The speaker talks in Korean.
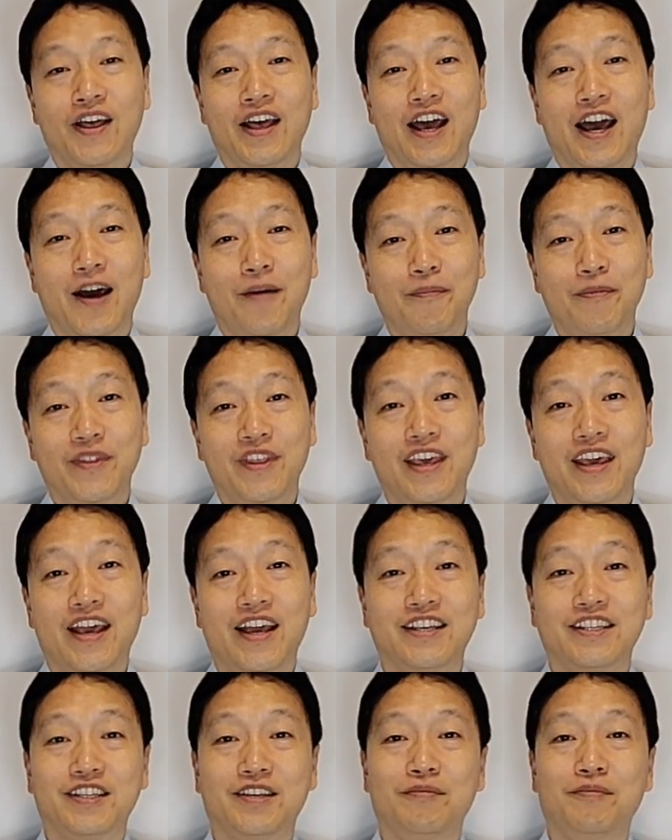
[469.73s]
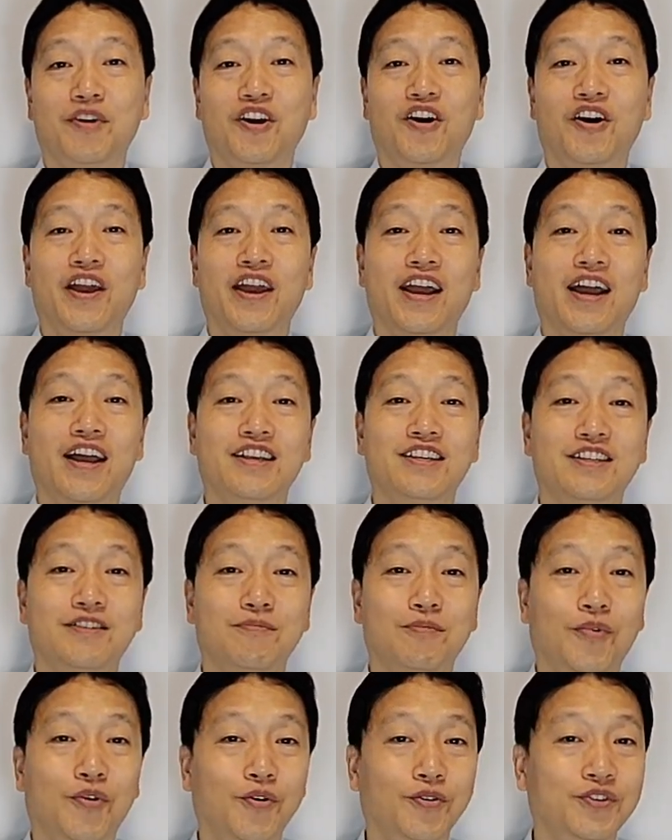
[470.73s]
함께 하시며
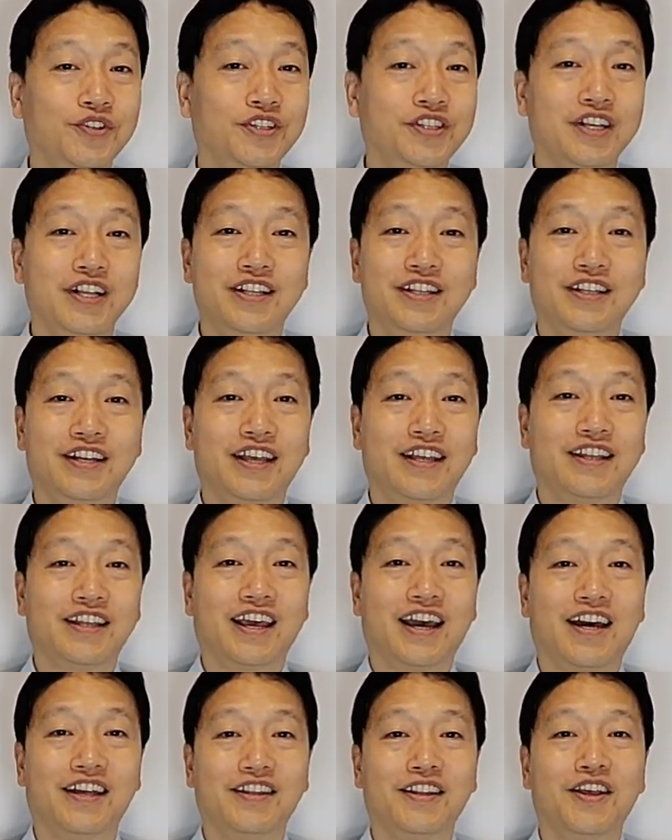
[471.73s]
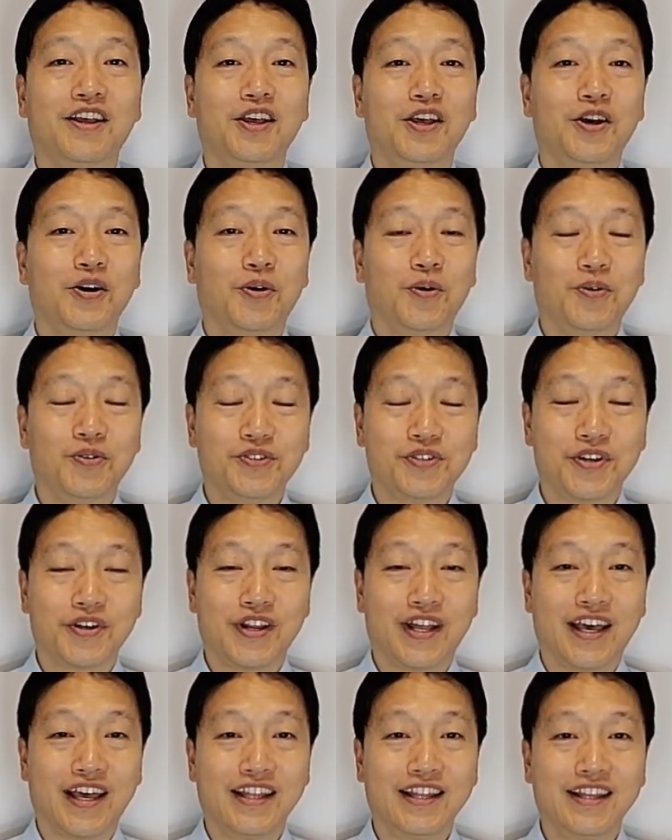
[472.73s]
행하신 모든 일들에 대한
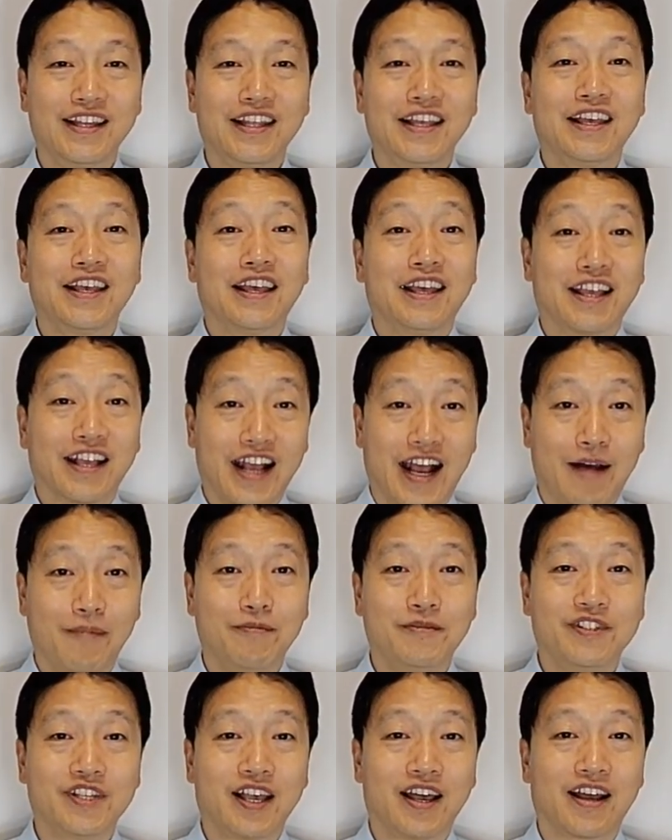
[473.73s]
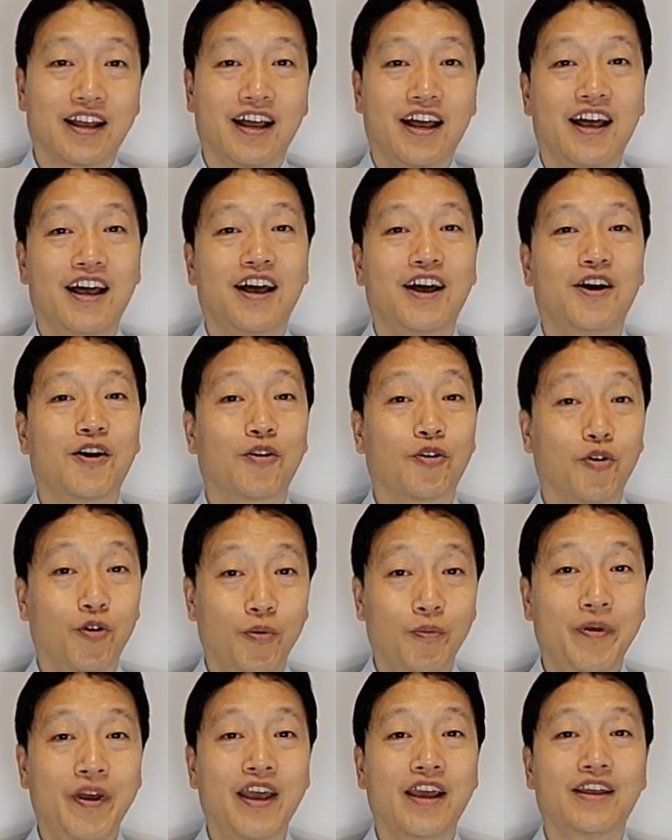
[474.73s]
온전한 감사가
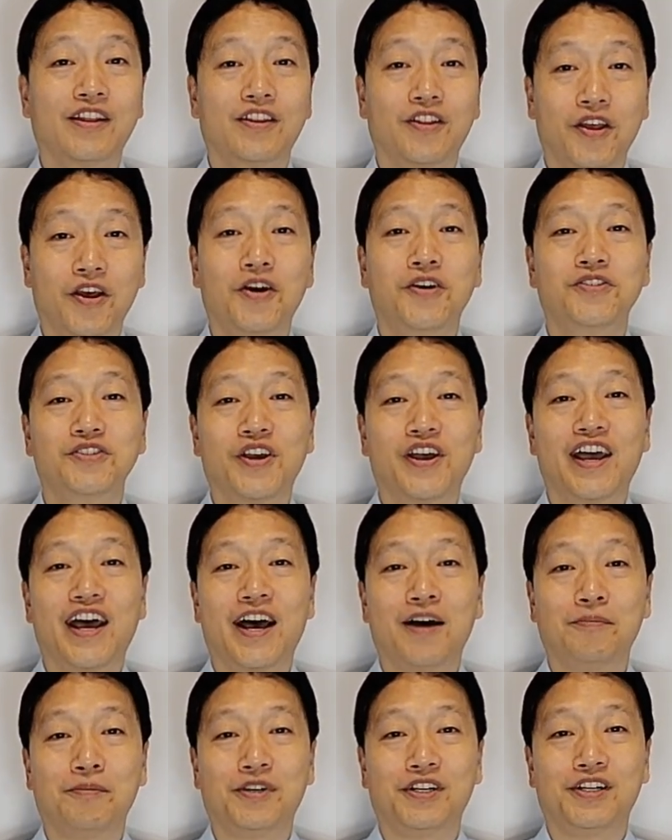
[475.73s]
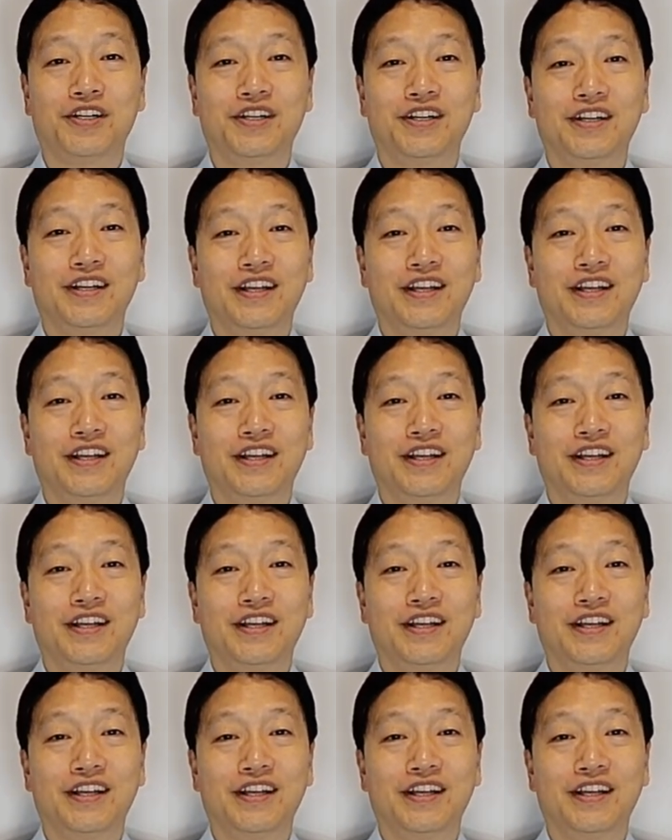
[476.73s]
고백되어져야 함을